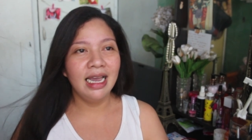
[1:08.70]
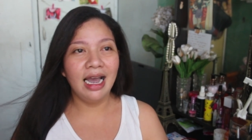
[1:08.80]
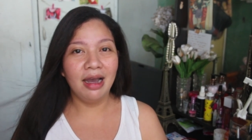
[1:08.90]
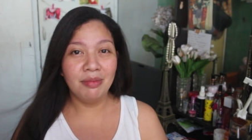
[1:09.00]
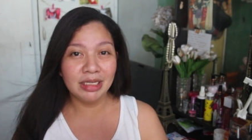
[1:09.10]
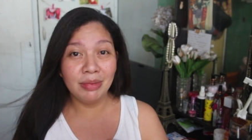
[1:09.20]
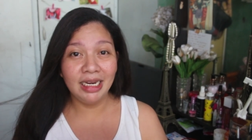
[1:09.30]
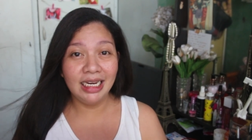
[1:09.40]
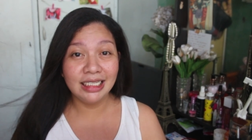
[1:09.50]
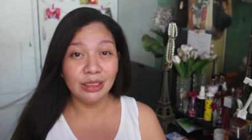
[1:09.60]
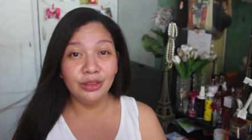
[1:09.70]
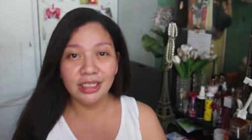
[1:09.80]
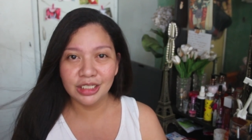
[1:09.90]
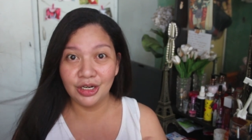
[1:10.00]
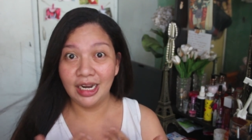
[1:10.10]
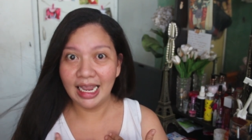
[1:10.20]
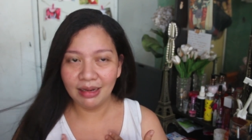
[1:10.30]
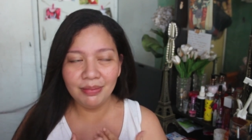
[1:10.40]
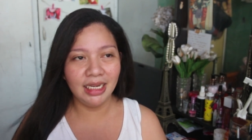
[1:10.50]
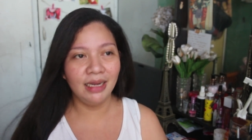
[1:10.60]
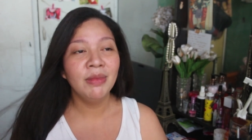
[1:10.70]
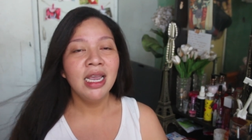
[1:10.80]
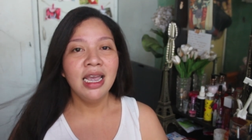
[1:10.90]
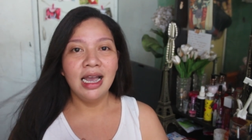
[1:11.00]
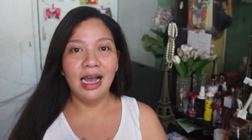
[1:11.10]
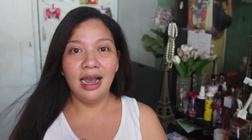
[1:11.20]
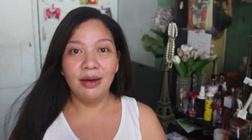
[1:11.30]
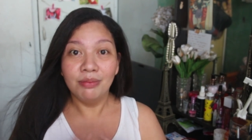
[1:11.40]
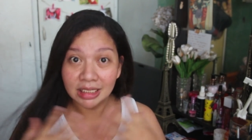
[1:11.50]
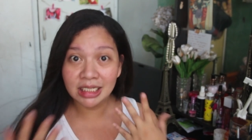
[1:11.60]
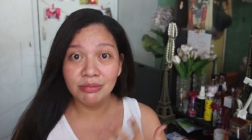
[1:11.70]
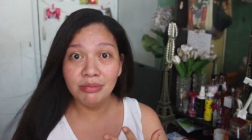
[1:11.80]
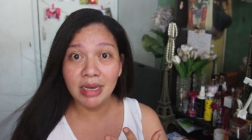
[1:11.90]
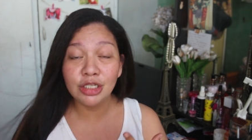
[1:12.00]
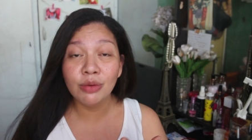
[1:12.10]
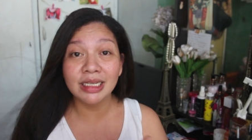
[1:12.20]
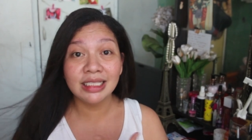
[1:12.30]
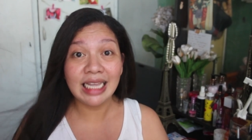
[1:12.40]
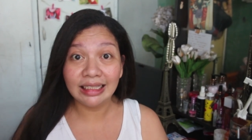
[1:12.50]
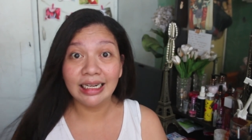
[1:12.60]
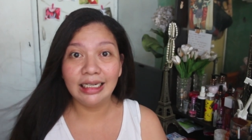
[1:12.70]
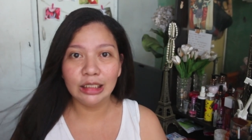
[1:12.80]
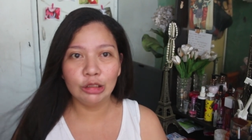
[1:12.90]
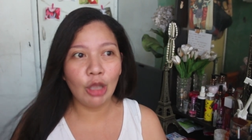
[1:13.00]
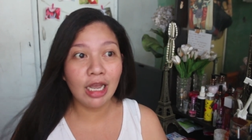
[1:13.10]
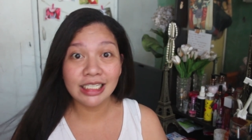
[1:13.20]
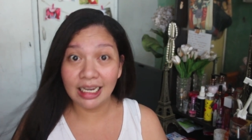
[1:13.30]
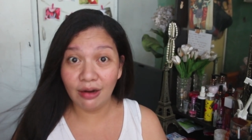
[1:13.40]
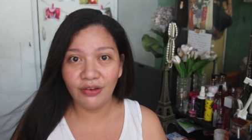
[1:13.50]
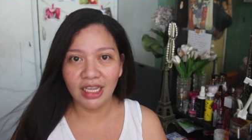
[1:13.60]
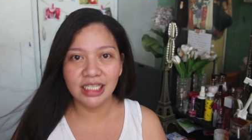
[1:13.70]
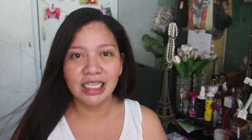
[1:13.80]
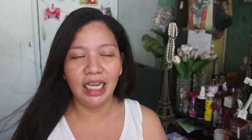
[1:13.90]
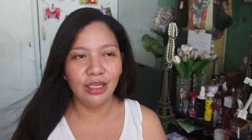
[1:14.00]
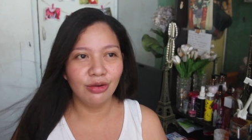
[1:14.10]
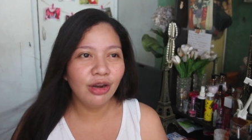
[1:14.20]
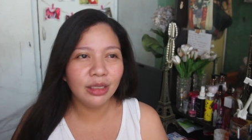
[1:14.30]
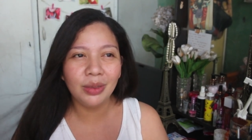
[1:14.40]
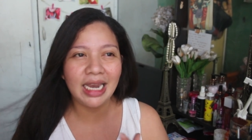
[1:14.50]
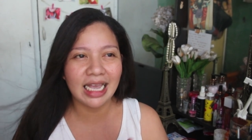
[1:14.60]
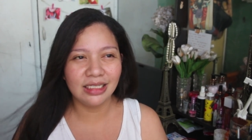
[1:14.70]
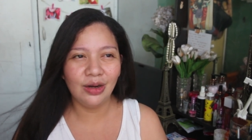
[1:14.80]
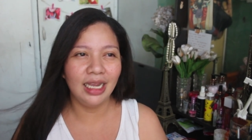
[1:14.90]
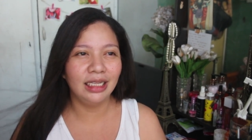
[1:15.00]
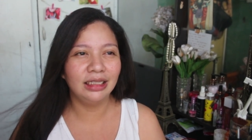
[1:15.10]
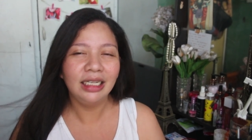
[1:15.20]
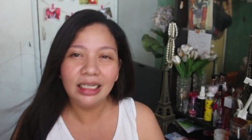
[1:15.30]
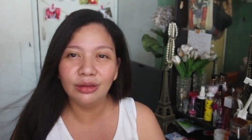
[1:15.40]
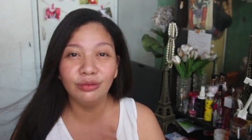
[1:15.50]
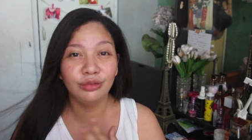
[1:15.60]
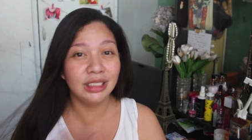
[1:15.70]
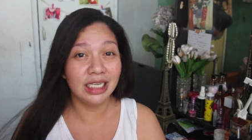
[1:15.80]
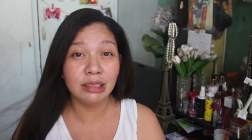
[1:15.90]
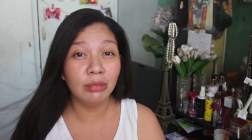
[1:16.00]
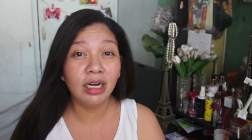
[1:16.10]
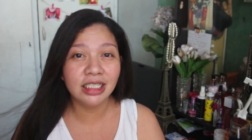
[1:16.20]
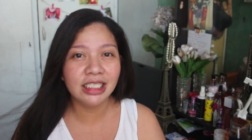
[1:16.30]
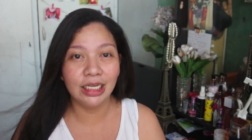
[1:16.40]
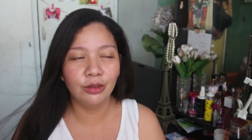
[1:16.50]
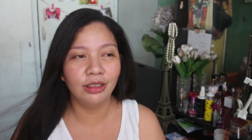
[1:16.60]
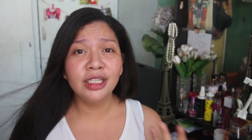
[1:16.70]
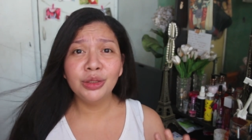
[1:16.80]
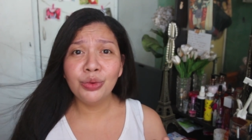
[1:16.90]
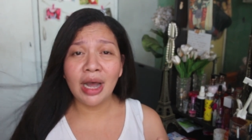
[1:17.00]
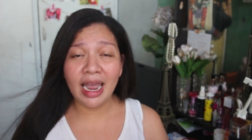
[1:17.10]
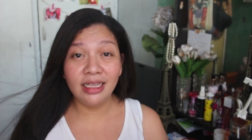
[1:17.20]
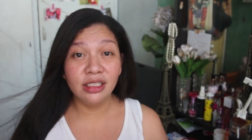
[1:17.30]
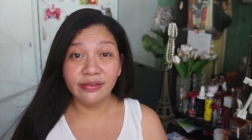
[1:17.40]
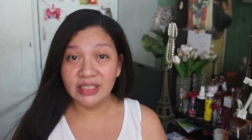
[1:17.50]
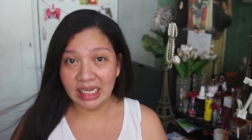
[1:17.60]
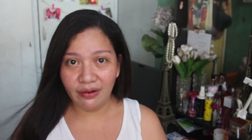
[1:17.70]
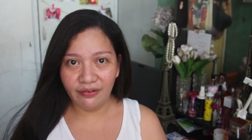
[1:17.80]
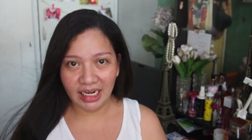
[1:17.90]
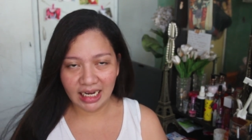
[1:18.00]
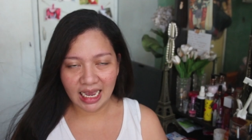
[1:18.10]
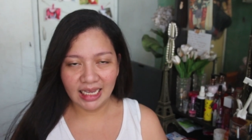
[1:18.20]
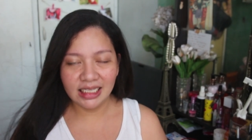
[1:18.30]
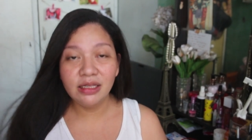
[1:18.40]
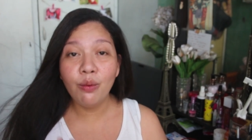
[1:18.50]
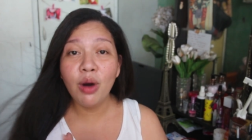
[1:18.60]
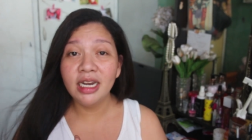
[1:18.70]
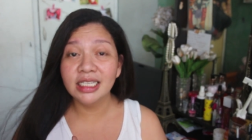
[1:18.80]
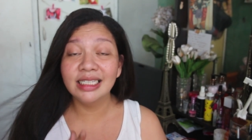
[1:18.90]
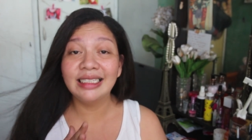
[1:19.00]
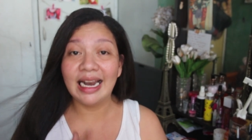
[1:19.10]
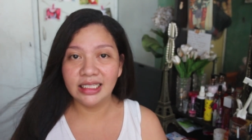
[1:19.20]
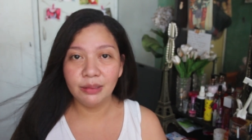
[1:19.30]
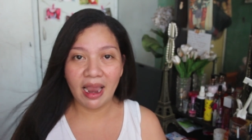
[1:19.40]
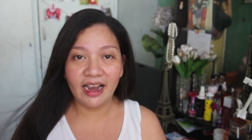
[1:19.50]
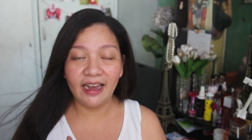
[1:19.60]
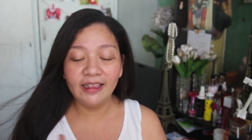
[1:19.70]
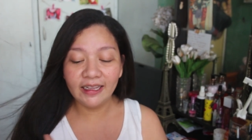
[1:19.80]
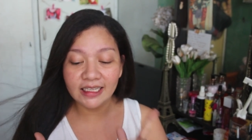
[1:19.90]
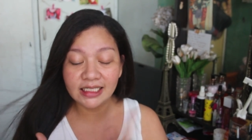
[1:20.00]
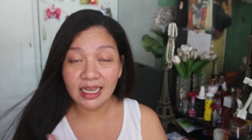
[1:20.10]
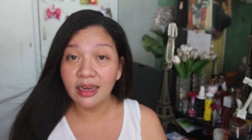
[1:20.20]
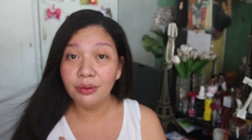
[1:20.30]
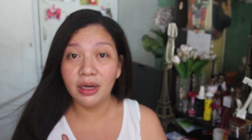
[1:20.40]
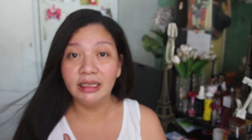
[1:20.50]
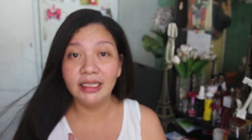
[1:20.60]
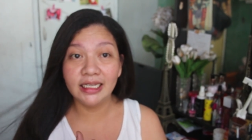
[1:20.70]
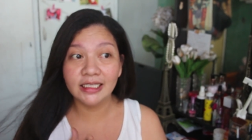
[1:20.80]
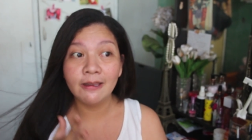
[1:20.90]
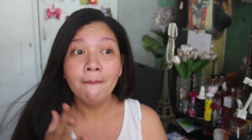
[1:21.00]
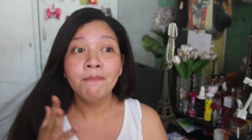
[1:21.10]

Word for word: uh, mas mahilig sa conditioner like me, uh, mas, medyo mas tatagal ang cellophane sa inyo. It will last you like 3 to 6 months, ganon. There are two kinds of cellophane, guys. The one is the transparent and the second one is